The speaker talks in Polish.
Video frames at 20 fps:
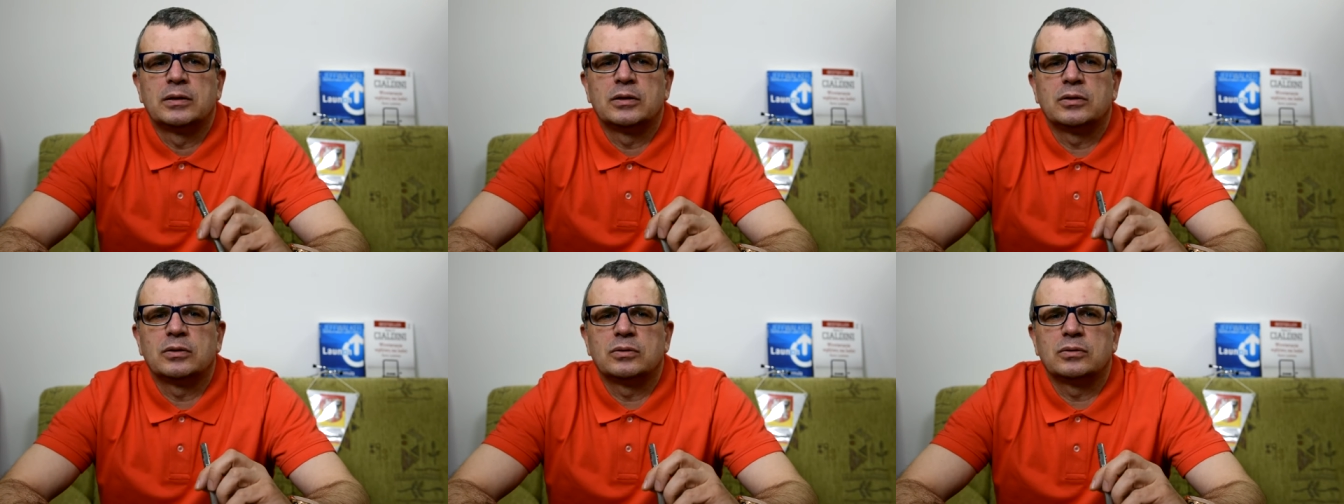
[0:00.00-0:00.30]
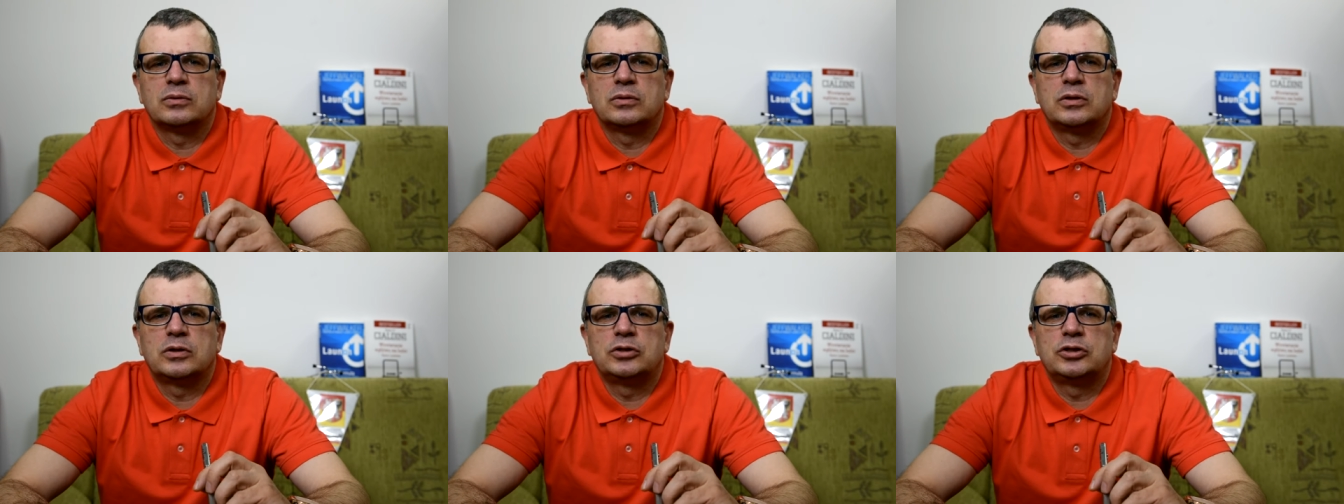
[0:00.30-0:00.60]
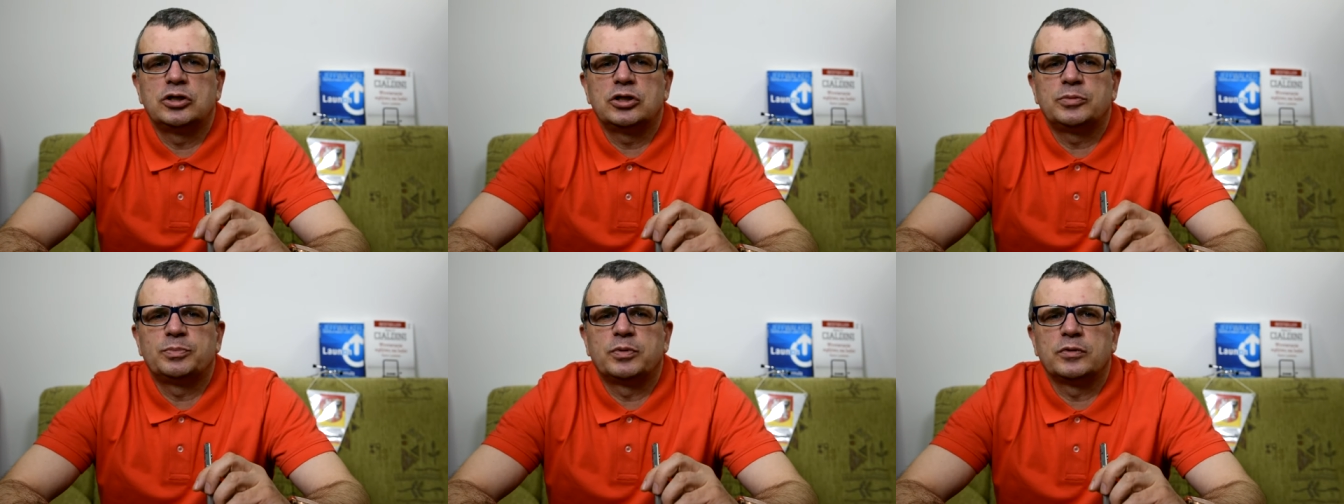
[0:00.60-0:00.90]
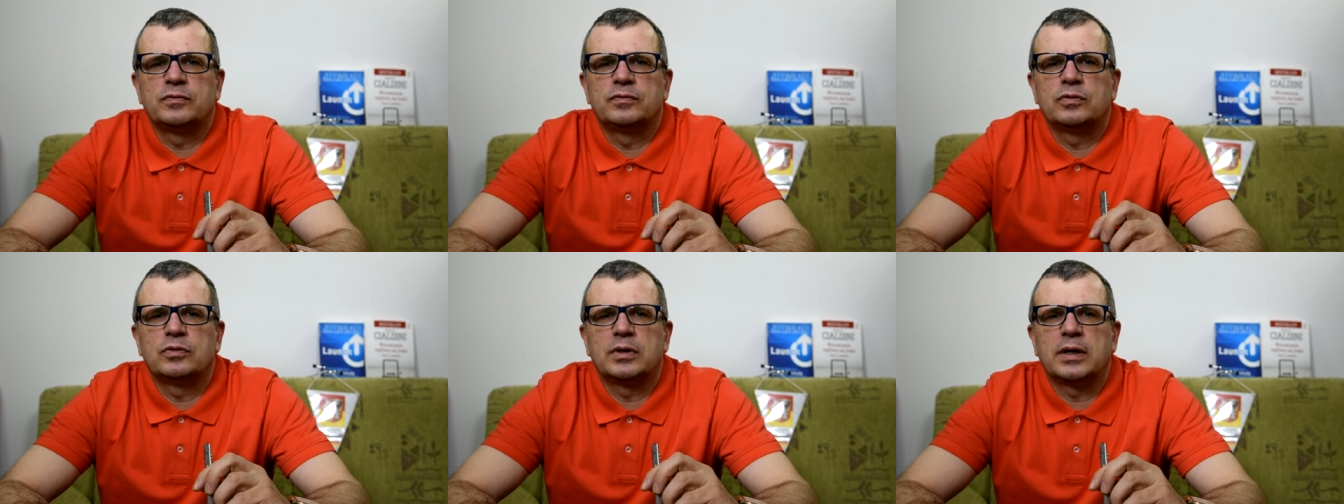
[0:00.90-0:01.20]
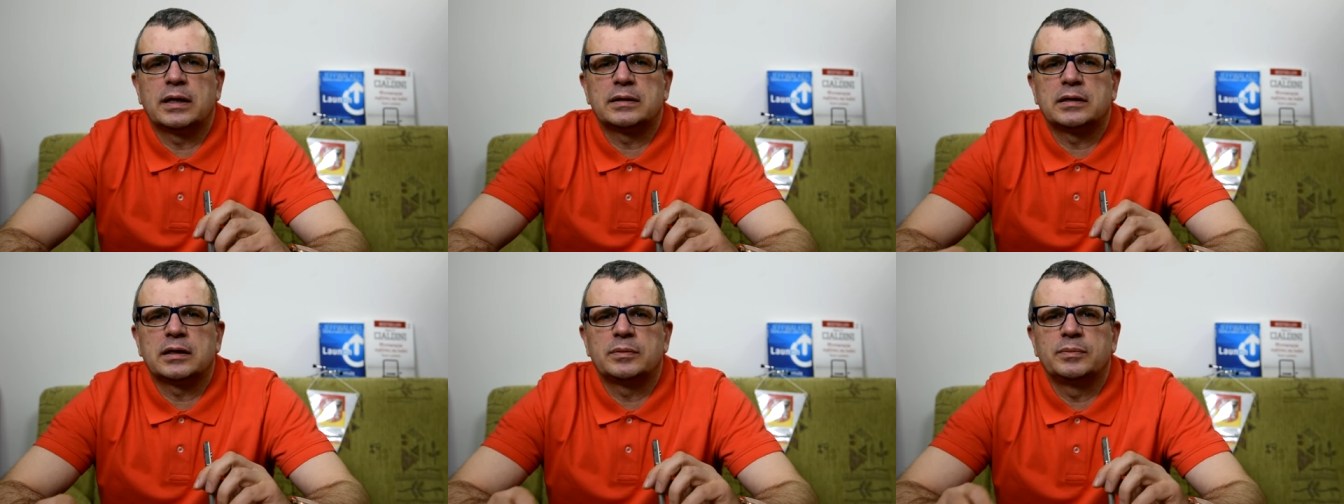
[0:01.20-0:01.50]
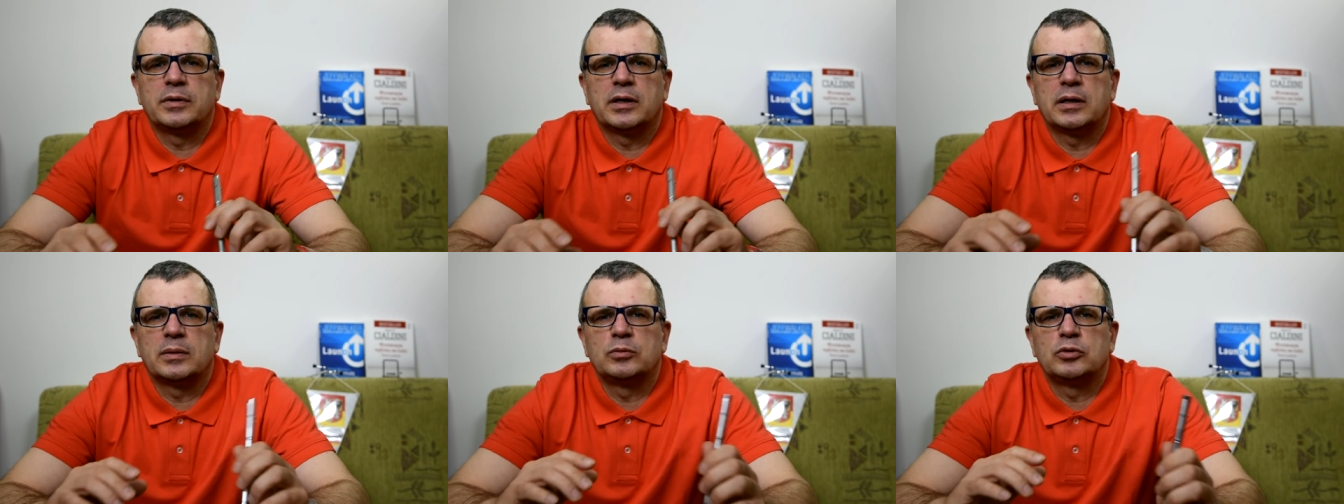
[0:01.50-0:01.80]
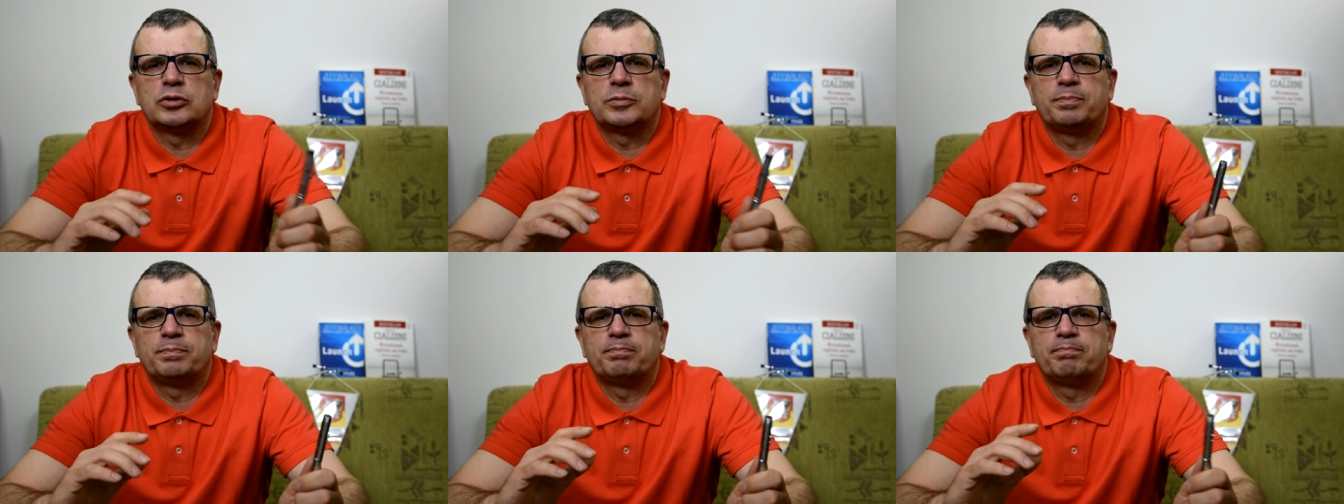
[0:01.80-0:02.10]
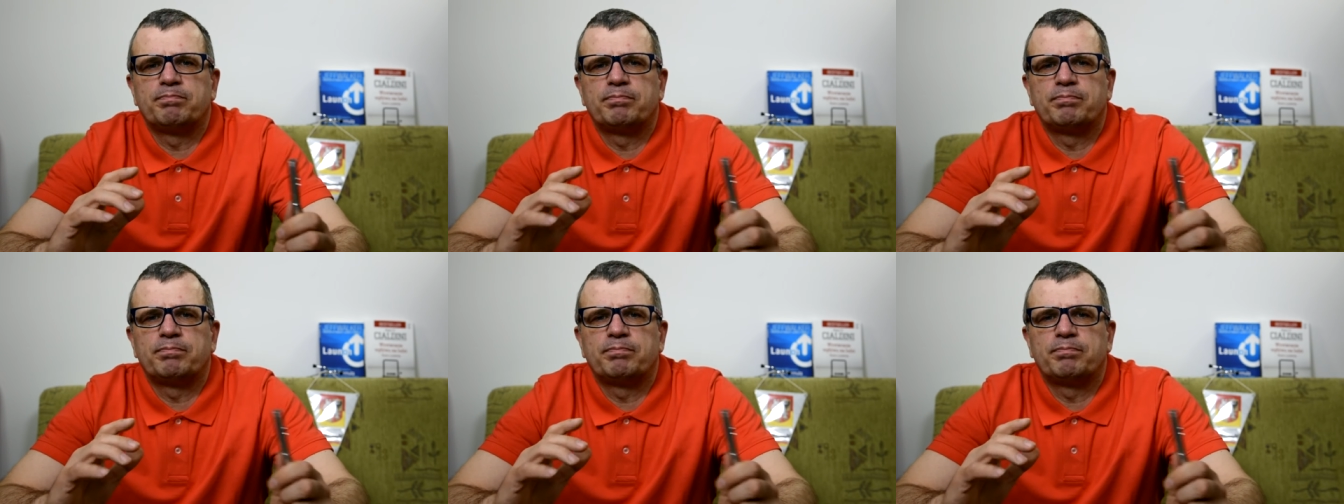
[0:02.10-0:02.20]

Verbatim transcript: No, gdzieś po dwóch latach miałem już